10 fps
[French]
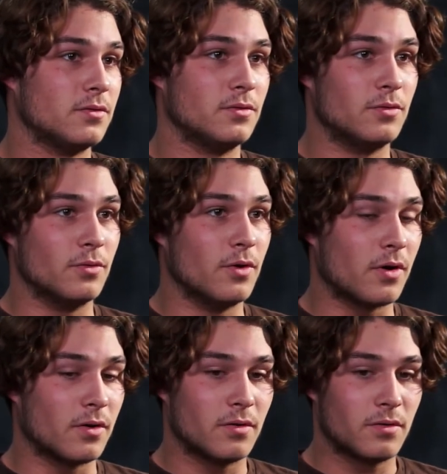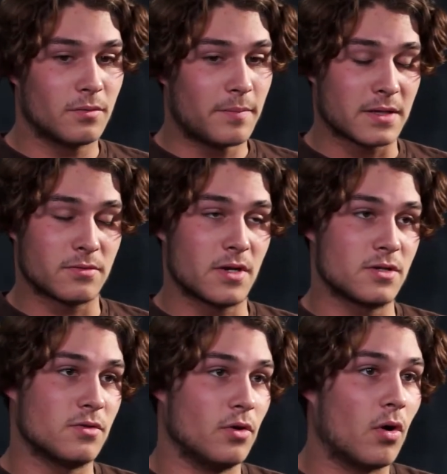de leur euh,
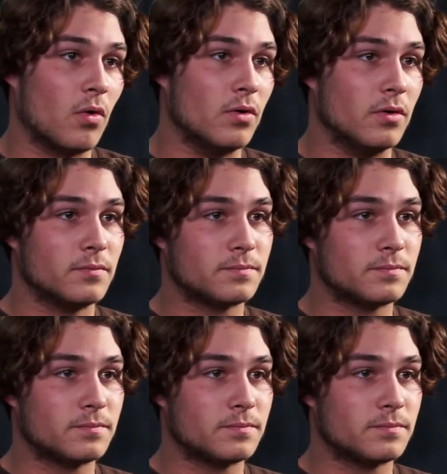personnage, de leur rôle.